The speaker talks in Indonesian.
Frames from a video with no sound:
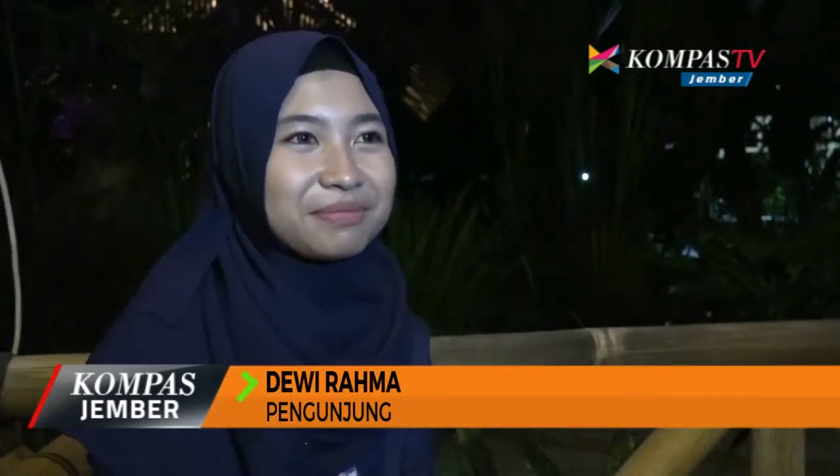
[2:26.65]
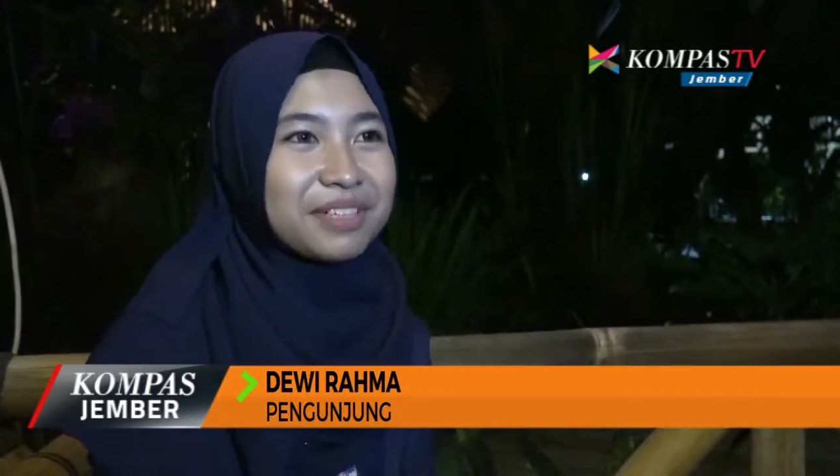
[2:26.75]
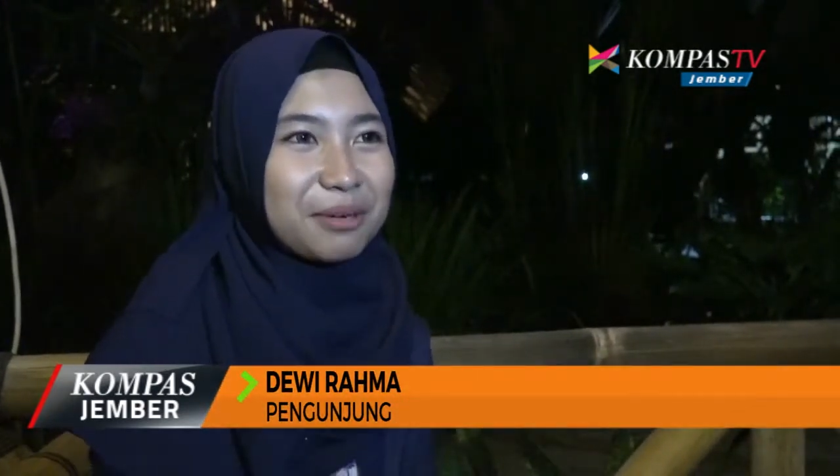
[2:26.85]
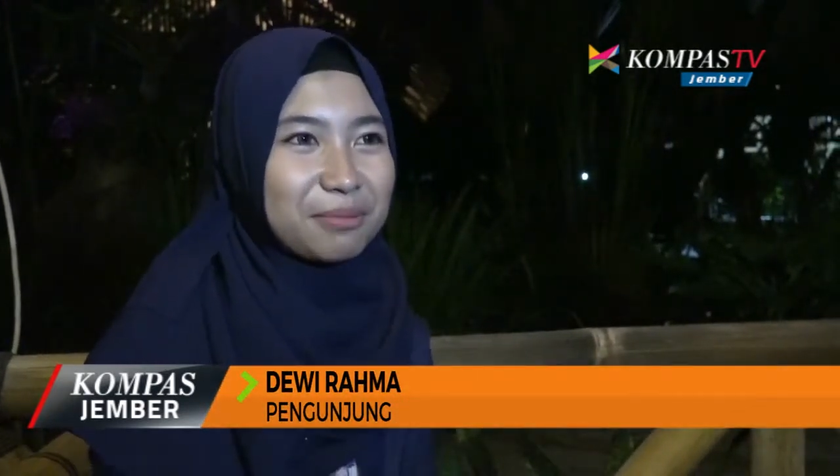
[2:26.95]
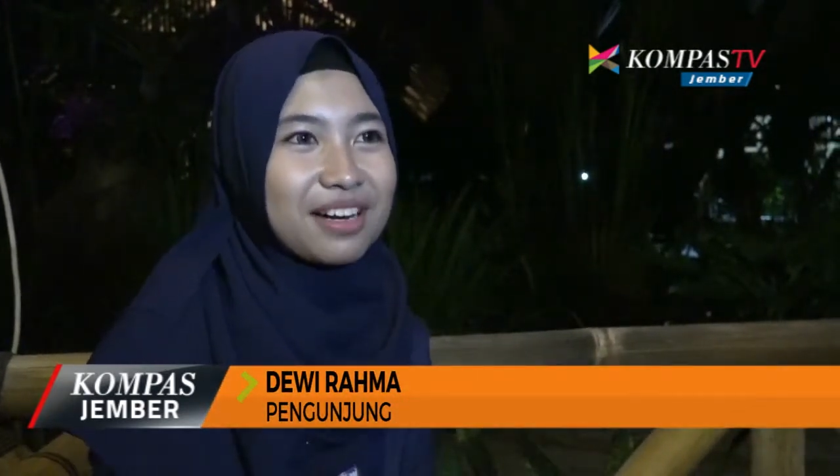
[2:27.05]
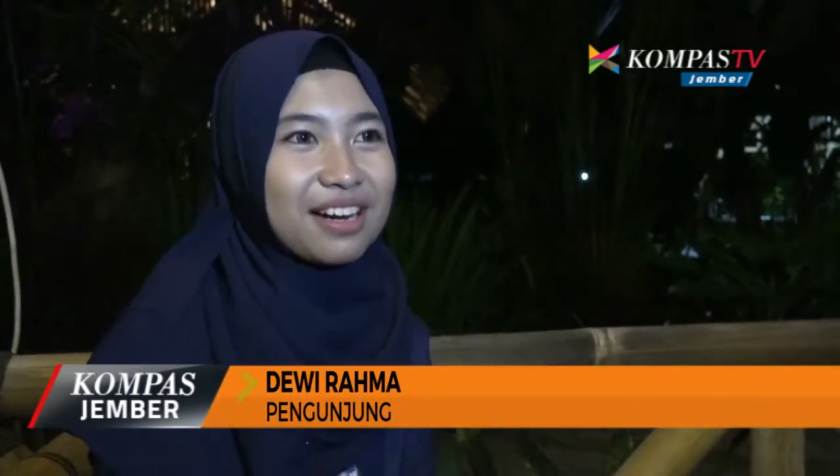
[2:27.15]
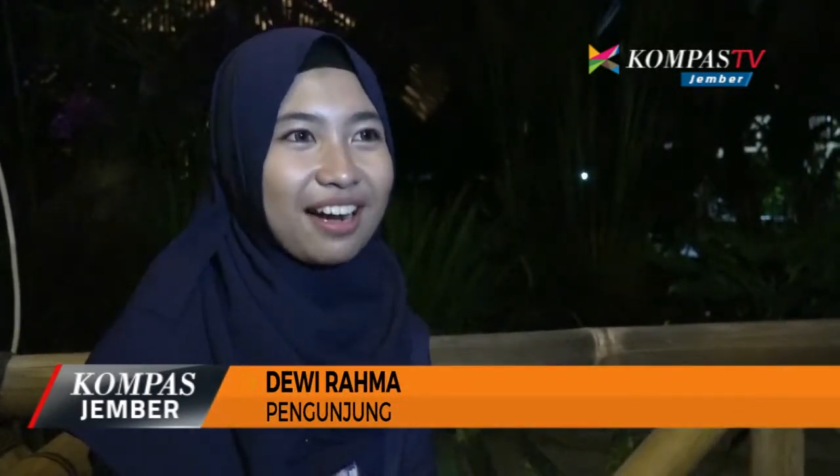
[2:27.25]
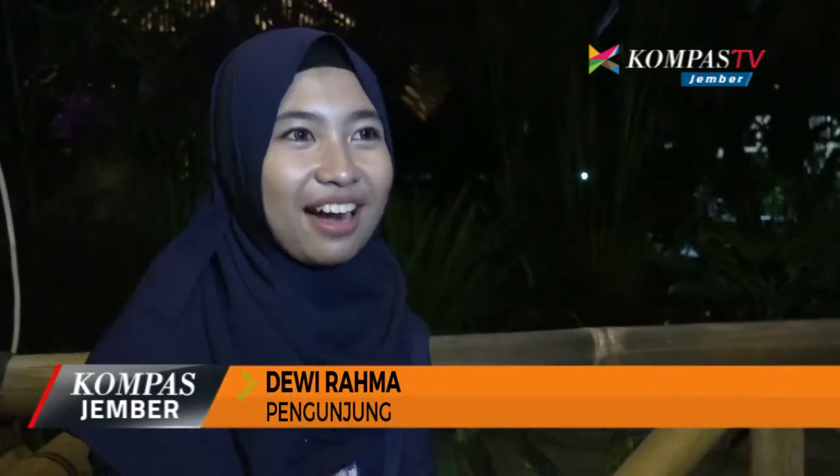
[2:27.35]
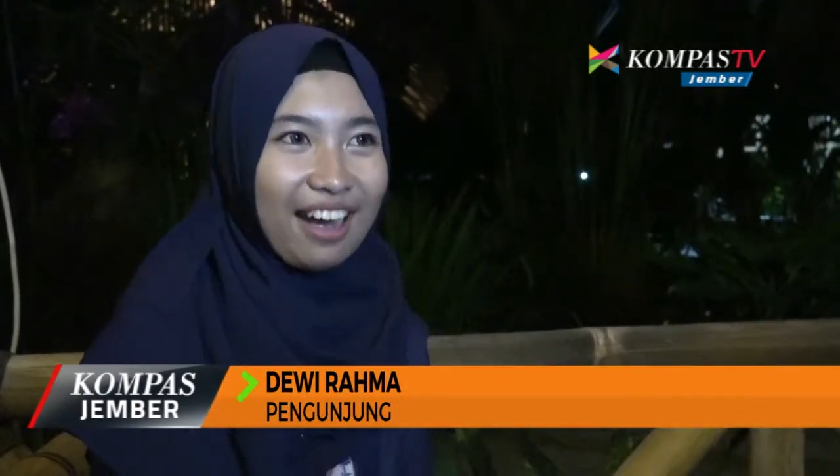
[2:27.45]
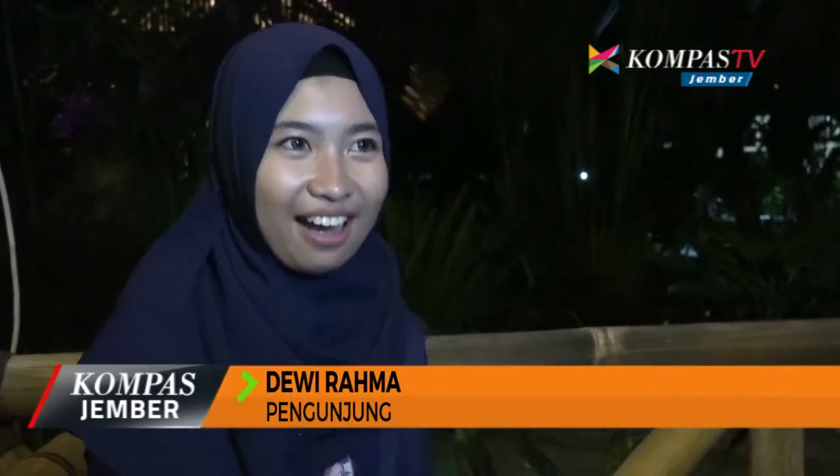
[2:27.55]

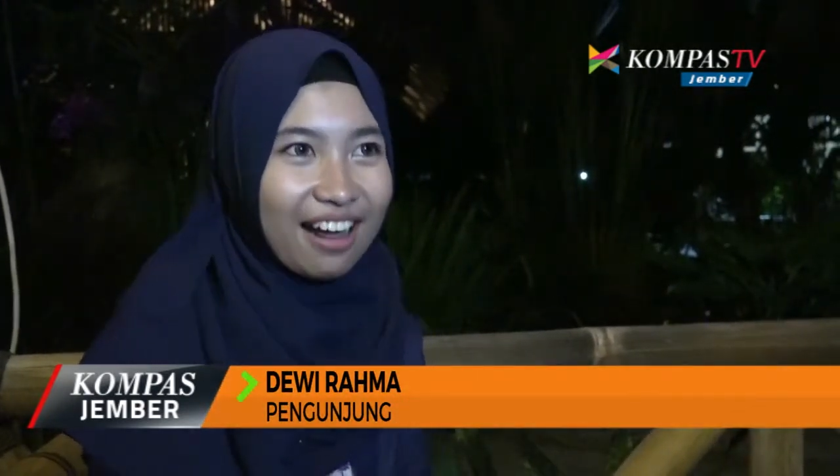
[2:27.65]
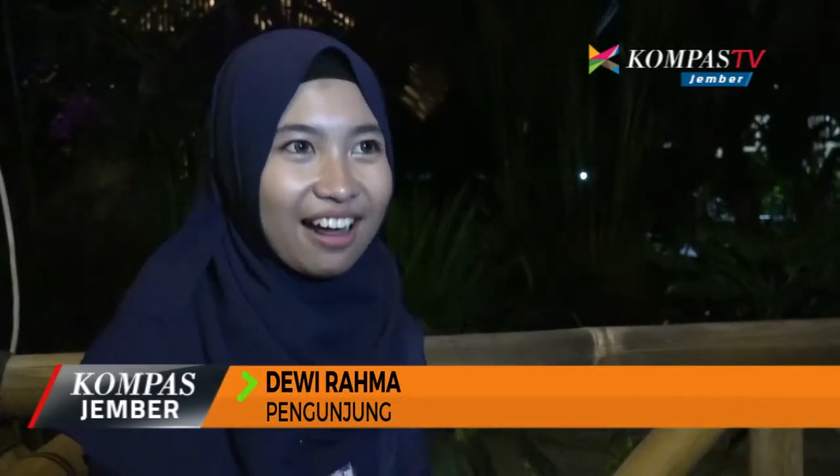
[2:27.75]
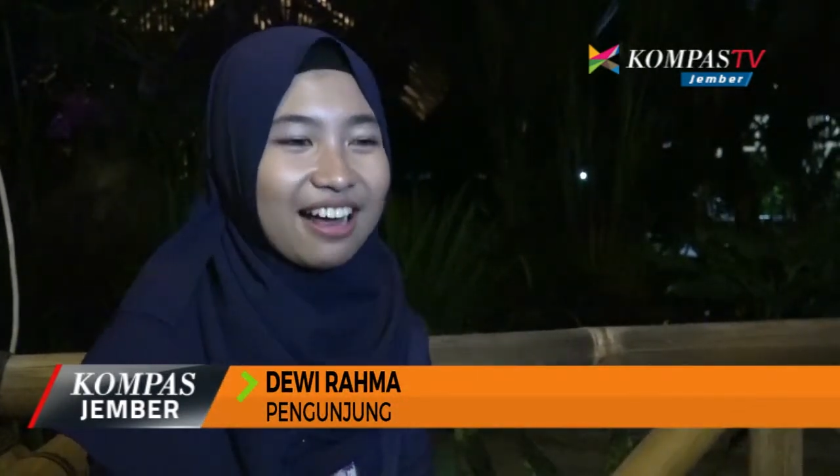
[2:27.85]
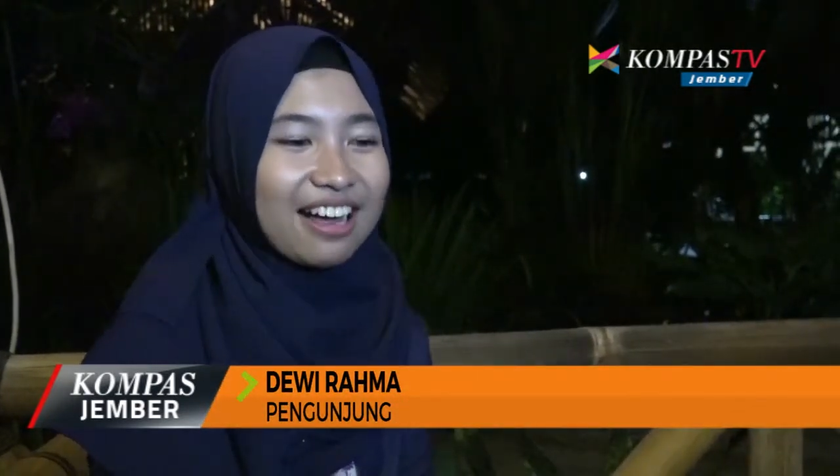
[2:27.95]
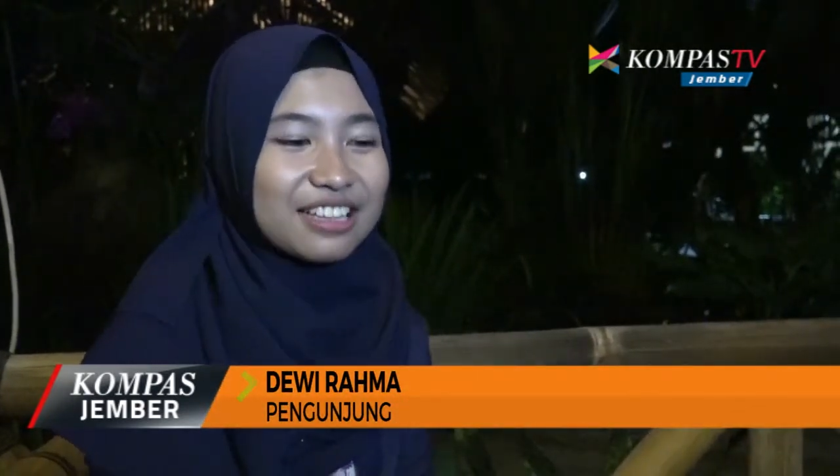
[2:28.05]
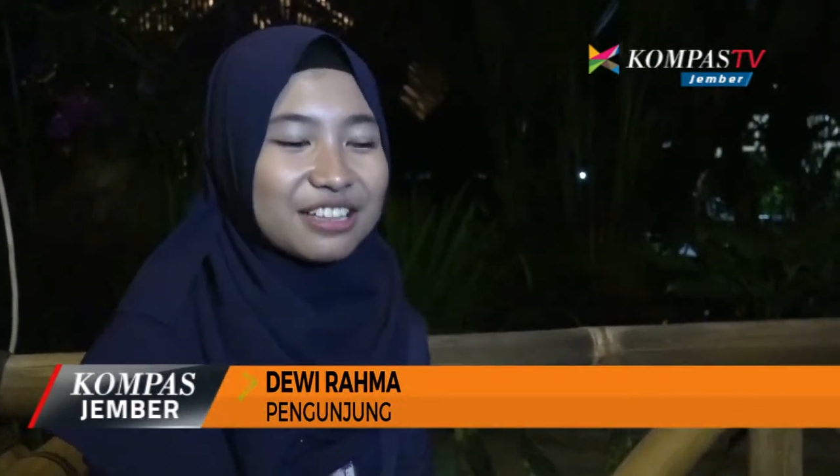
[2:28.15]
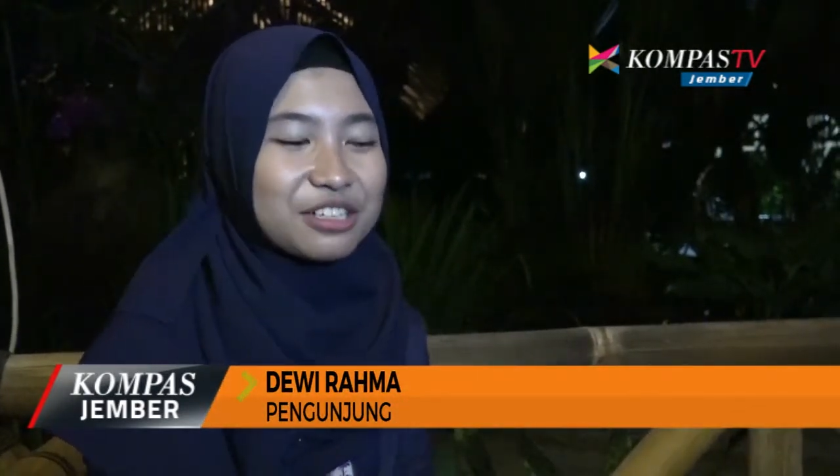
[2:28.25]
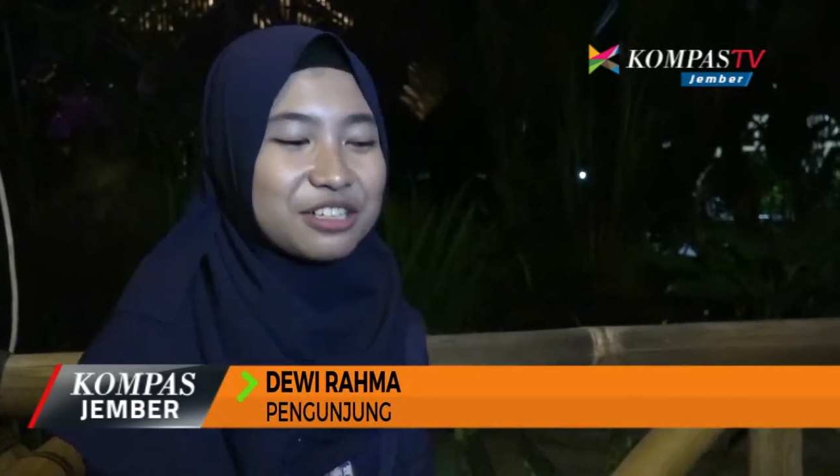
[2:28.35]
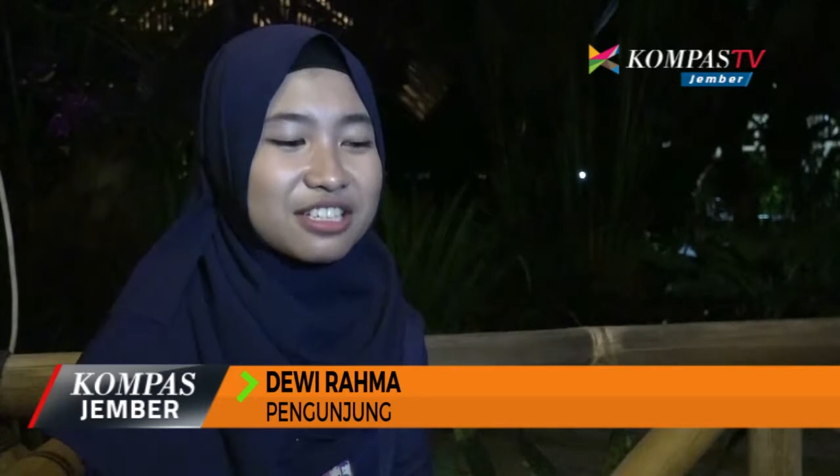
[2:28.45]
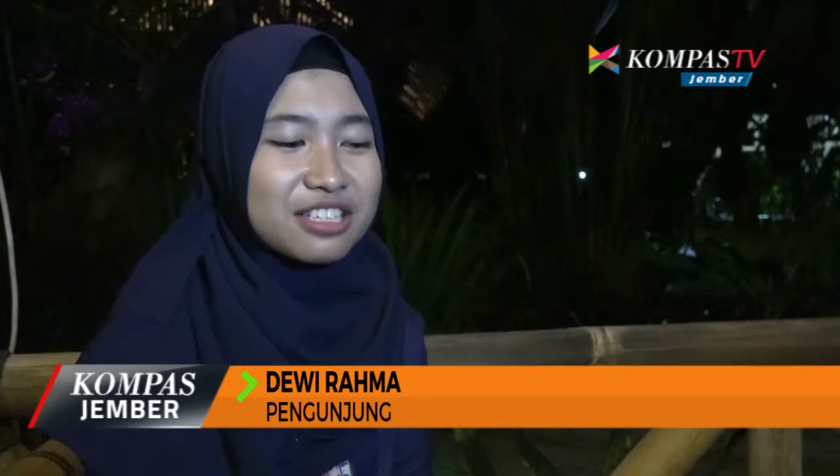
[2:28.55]
benar-benar enak
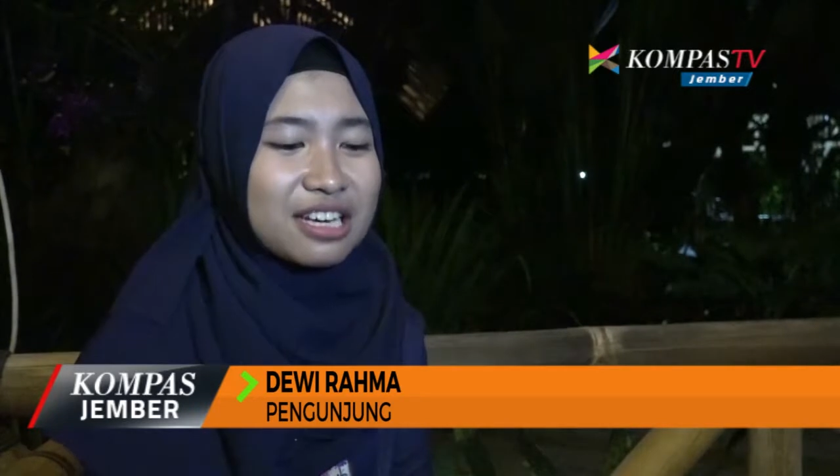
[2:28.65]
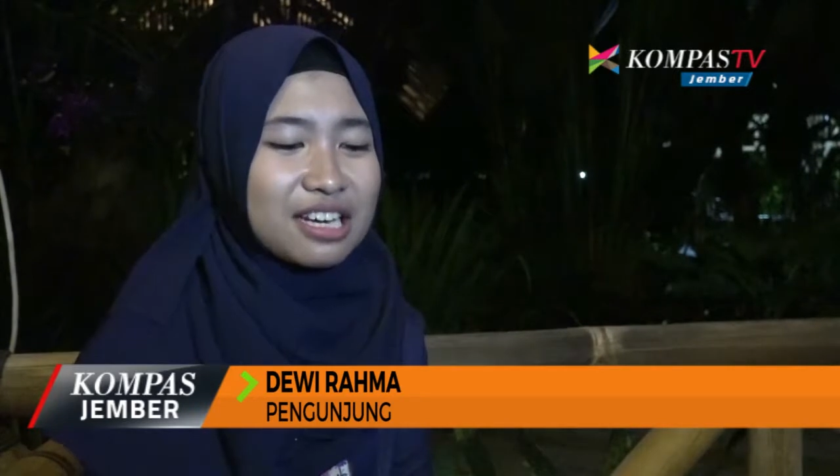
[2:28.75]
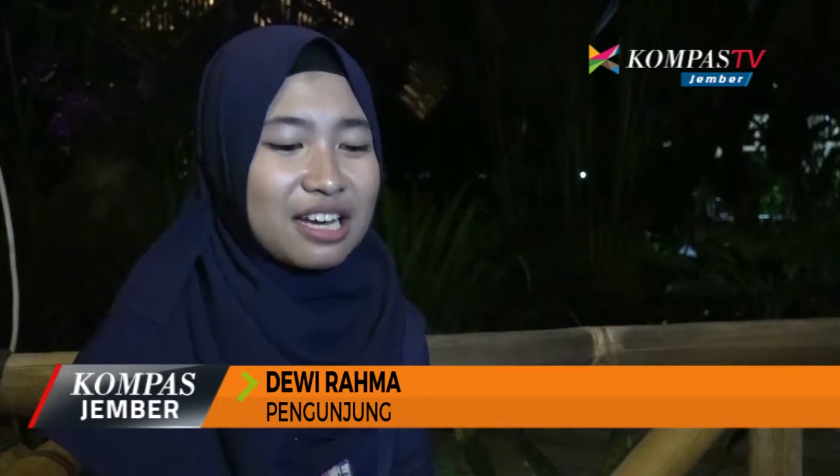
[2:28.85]
terus